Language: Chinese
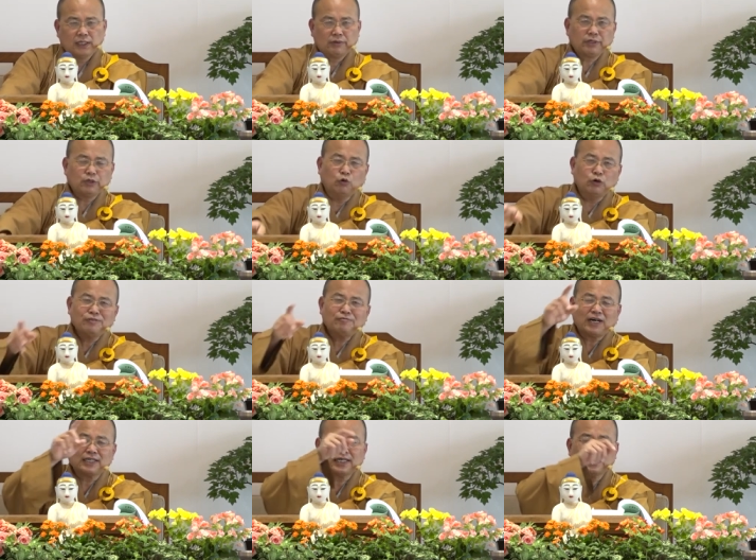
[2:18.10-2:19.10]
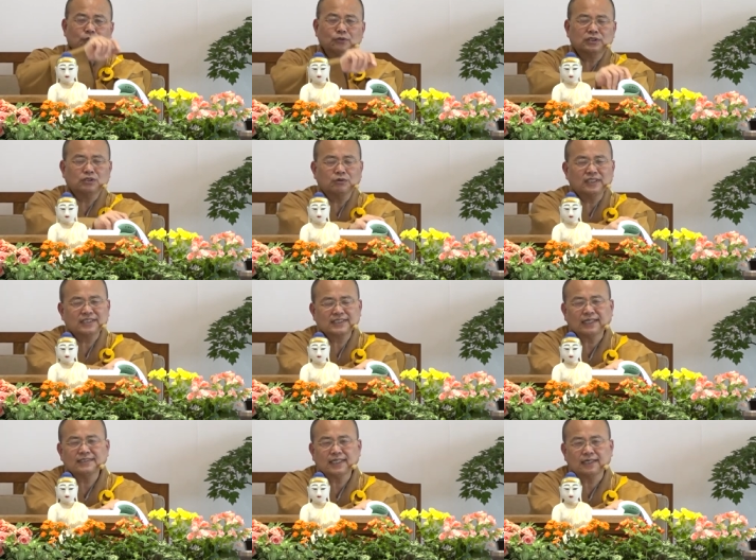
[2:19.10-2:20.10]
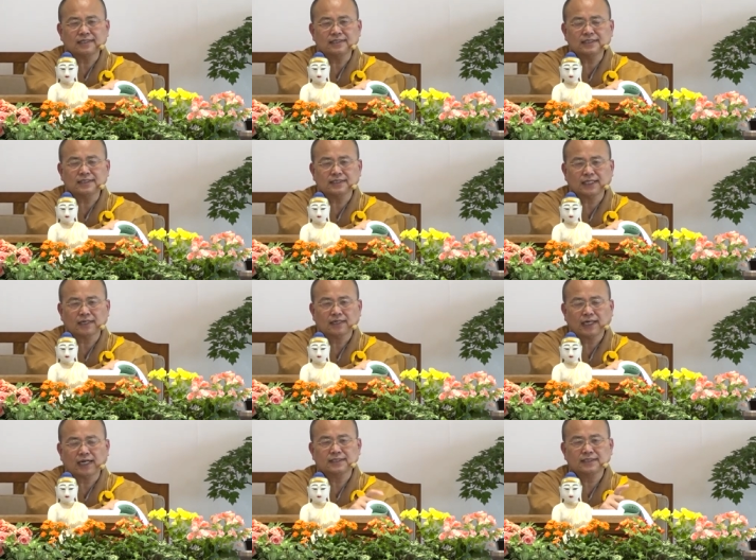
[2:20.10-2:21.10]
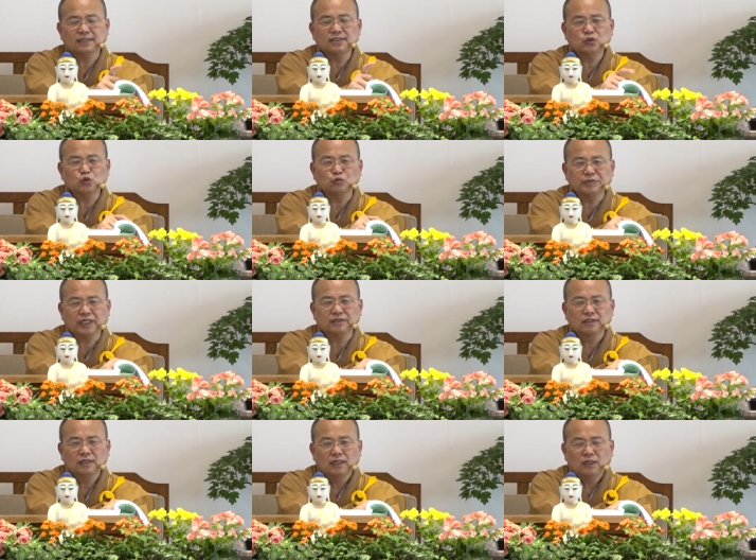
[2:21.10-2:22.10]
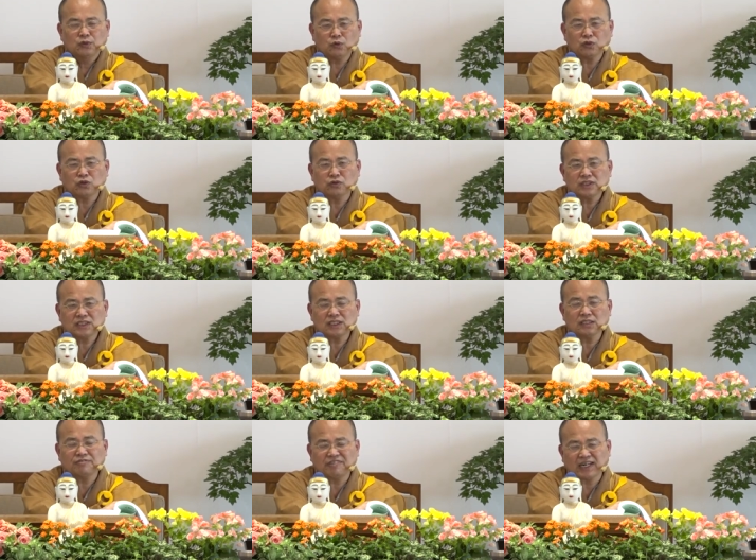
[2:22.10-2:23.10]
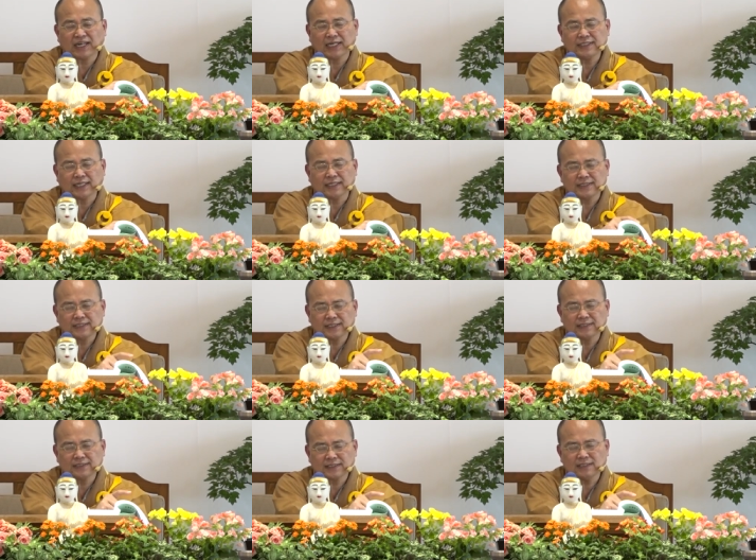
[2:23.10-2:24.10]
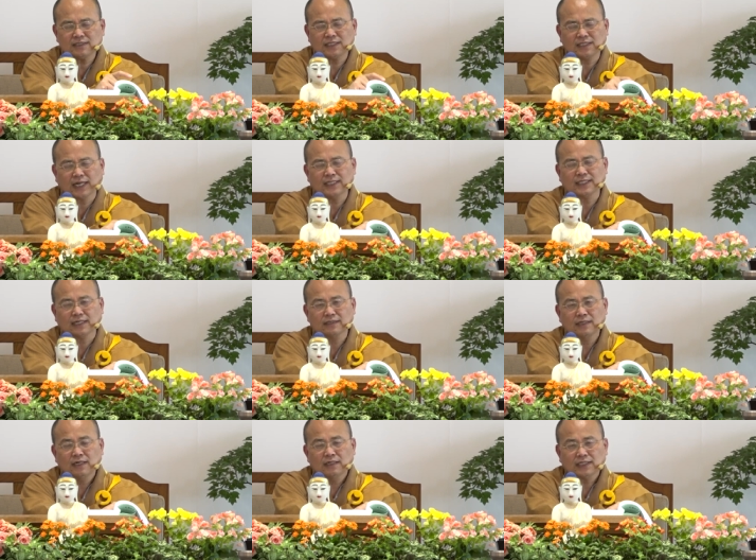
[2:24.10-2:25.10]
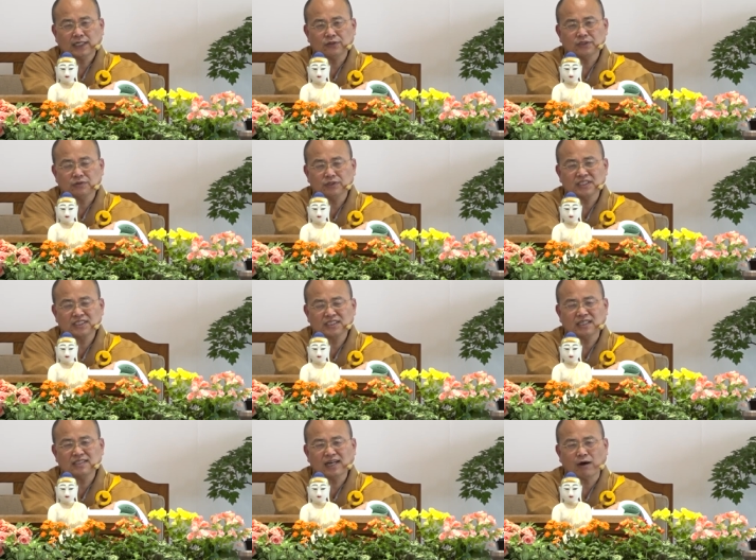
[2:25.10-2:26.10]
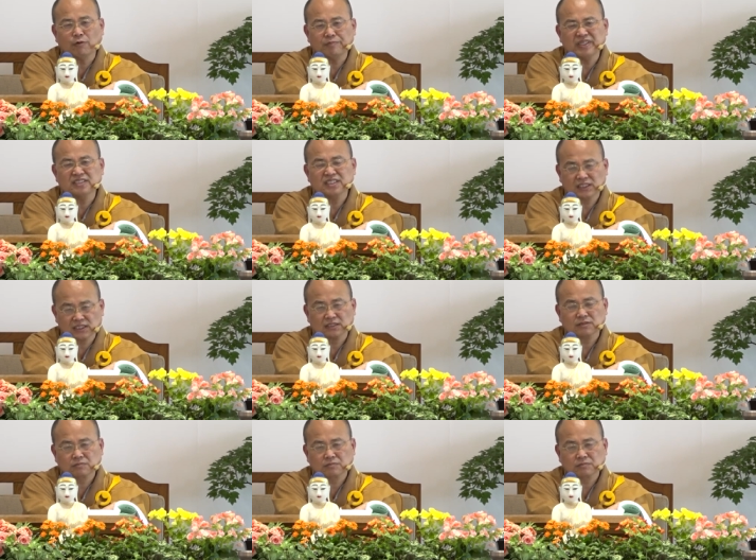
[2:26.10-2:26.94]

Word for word: 因为有为法，它有所谓的三项跟四项啊，生住灭。如果从色法来讲，色身体来讲，它有所谓的生老病死